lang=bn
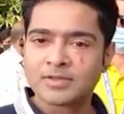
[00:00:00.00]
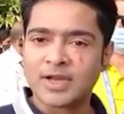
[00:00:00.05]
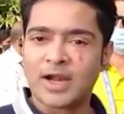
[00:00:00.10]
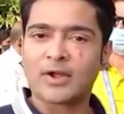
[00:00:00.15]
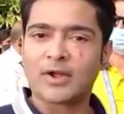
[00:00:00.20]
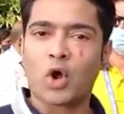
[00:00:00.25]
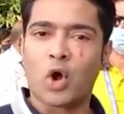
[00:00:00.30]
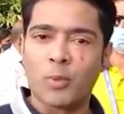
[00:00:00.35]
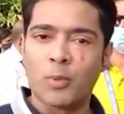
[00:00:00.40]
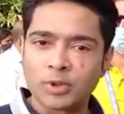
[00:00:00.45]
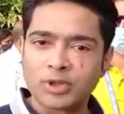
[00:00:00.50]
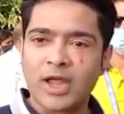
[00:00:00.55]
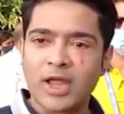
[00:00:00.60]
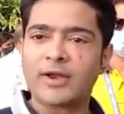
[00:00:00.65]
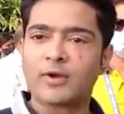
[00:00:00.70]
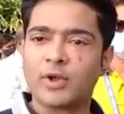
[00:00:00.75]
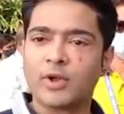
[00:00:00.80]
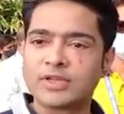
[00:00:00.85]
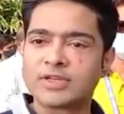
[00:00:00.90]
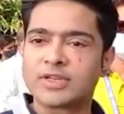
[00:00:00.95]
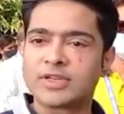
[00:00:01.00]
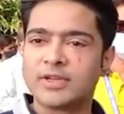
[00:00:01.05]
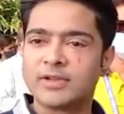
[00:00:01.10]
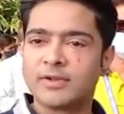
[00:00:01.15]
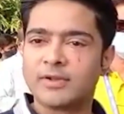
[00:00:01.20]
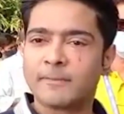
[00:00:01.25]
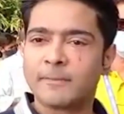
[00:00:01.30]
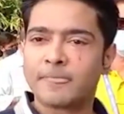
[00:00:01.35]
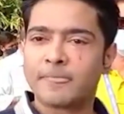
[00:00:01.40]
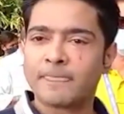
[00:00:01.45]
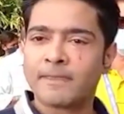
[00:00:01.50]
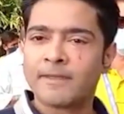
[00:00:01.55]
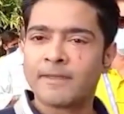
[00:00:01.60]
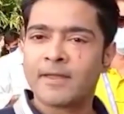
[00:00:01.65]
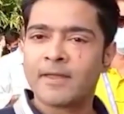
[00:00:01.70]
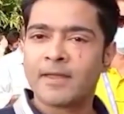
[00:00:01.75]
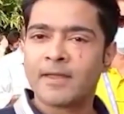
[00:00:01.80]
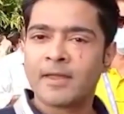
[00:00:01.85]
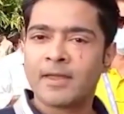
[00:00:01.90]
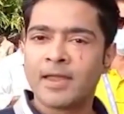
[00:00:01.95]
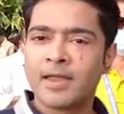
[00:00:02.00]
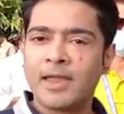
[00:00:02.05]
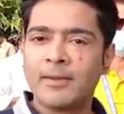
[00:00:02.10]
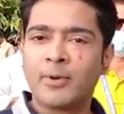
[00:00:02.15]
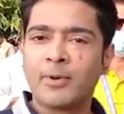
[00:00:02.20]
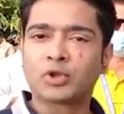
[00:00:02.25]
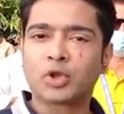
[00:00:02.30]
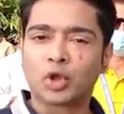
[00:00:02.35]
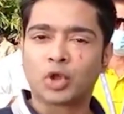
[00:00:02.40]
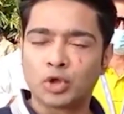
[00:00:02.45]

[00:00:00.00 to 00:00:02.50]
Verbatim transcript: যারা ক্ষমতায় রয়েছে এবং